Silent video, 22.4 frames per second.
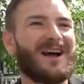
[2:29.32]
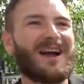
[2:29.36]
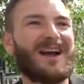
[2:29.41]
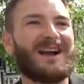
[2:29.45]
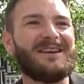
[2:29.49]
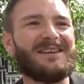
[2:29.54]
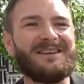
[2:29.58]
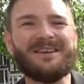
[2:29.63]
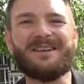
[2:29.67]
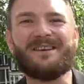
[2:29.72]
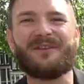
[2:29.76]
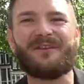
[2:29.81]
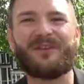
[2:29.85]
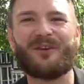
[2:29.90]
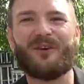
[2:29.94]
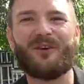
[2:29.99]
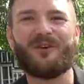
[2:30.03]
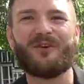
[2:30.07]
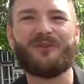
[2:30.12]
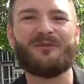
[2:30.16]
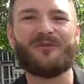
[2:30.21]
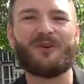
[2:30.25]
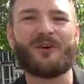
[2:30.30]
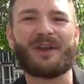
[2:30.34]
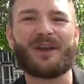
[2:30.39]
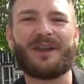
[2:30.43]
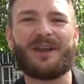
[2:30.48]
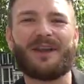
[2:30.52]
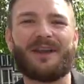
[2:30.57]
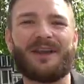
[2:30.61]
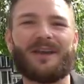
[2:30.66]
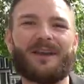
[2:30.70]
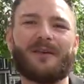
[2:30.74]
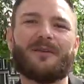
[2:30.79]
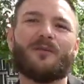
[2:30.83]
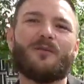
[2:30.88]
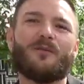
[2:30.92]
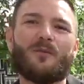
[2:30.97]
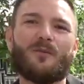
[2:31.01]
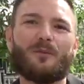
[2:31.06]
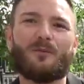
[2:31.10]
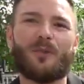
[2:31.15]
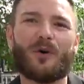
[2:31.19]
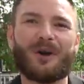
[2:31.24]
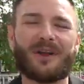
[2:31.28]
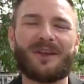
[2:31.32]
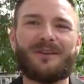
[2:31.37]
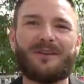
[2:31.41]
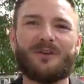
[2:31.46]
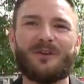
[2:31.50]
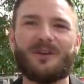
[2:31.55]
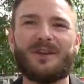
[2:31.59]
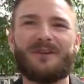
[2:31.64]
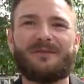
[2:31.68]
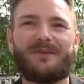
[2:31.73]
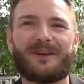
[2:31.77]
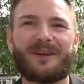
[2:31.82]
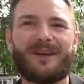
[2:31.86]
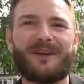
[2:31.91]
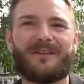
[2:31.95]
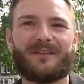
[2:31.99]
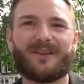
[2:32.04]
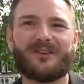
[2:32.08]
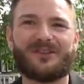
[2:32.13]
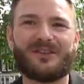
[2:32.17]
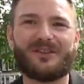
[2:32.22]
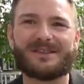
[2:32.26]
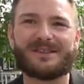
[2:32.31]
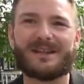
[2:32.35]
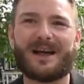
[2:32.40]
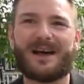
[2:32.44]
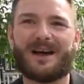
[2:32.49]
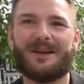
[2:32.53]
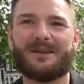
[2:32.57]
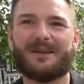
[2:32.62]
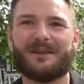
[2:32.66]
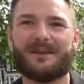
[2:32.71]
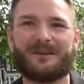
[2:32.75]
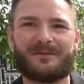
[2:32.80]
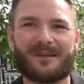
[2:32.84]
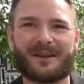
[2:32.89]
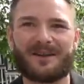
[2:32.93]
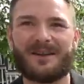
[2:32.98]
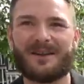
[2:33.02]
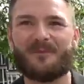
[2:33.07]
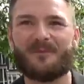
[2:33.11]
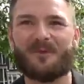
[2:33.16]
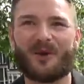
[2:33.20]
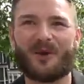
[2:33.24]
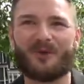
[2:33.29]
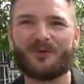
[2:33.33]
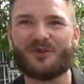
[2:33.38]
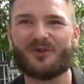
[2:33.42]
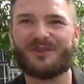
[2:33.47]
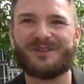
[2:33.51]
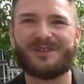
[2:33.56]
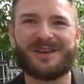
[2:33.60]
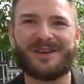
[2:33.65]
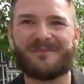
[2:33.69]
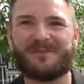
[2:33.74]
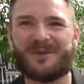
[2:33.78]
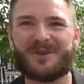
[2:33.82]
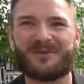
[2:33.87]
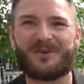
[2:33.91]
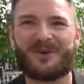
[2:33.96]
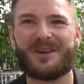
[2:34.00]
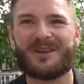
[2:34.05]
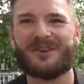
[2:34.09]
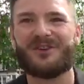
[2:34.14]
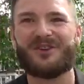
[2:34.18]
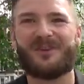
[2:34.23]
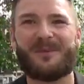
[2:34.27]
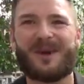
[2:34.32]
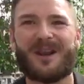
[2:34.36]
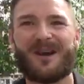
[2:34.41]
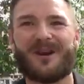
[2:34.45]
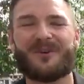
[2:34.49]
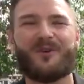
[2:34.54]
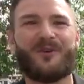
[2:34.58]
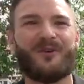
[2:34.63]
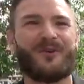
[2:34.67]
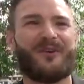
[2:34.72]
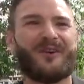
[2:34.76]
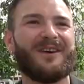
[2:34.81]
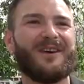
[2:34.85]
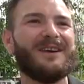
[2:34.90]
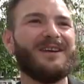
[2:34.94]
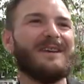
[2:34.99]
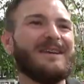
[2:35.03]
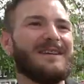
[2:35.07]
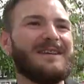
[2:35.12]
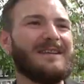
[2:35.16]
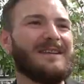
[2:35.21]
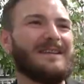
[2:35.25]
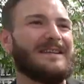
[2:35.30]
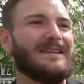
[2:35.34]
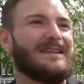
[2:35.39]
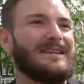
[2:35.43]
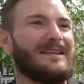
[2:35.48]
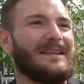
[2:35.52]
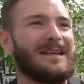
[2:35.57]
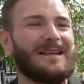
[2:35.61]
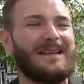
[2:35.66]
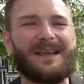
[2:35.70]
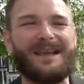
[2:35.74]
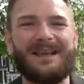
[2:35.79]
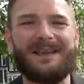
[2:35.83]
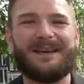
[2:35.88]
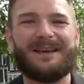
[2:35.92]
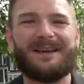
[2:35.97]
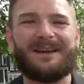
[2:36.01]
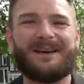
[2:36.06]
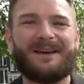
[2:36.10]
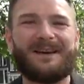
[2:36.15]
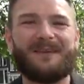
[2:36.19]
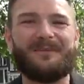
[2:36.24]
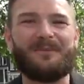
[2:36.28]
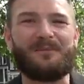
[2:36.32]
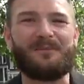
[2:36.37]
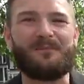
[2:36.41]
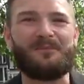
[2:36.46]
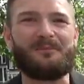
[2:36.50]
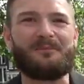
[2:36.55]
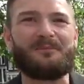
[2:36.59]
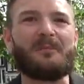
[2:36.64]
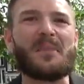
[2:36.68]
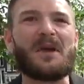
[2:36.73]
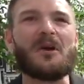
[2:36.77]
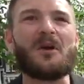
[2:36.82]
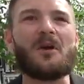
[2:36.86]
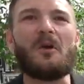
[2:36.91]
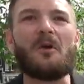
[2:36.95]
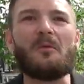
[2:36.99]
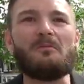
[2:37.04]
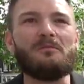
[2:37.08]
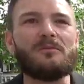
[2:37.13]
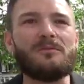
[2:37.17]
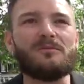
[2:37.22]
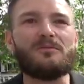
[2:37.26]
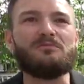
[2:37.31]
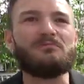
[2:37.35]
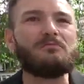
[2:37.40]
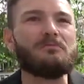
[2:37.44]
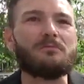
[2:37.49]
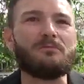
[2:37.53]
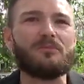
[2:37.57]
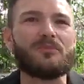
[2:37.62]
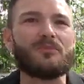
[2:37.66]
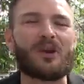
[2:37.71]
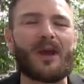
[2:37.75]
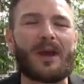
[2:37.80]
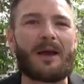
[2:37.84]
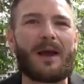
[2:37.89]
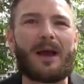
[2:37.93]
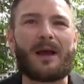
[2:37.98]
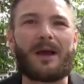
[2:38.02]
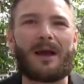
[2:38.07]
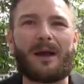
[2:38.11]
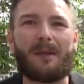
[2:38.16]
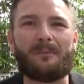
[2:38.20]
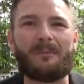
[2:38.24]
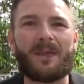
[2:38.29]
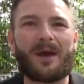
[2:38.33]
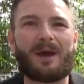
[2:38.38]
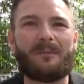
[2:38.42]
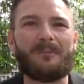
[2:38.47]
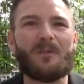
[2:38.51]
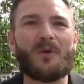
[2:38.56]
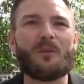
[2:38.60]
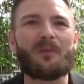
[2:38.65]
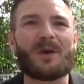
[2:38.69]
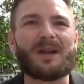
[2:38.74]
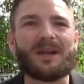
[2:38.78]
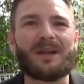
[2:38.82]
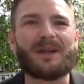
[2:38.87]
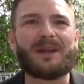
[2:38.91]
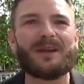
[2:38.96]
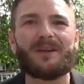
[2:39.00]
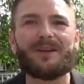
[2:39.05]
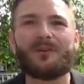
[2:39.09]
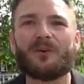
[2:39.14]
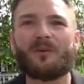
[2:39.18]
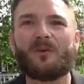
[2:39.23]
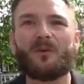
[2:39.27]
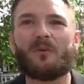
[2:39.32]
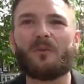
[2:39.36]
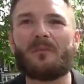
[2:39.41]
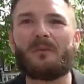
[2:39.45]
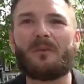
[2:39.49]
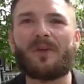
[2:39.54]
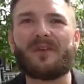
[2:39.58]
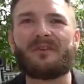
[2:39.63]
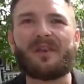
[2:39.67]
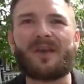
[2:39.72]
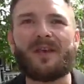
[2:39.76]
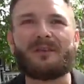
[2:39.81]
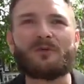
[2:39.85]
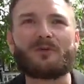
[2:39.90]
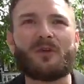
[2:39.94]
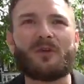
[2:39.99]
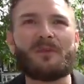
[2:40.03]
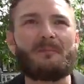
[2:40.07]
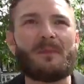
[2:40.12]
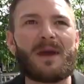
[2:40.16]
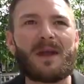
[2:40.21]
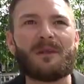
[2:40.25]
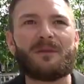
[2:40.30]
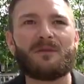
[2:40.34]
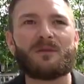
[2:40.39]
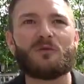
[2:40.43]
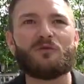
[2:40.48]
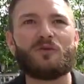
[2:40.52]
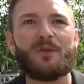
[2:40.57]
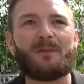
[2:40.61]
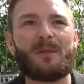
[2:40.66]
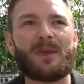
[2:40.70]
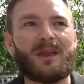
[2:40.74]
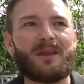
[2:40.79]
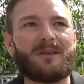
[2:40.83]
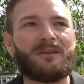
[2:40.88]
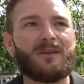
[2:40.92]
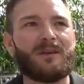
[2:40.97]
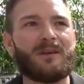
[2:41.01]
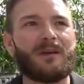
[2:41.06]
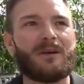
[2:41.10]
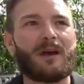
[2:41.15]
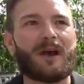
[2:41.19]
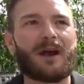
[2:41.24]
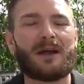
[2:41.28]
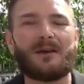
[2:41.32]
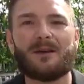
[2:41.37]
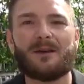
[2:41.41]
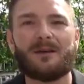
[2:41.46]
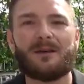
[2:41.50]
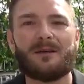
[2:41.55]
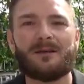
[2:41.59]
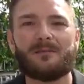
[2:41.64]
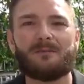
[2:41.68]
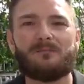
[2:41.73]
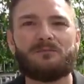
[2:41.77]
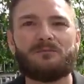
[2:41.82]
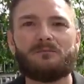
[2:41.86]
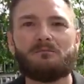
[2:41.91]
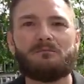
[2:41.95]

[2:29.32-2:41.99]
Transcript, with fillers: All'inizio ovvio che un pochettino di differenza ci sta, nel frattempo che uno ci si abitua diciamo, alla cosa. Che, uh, però cioè, a, a, mio parere dopo un mesetto e mezzo, due mesi al,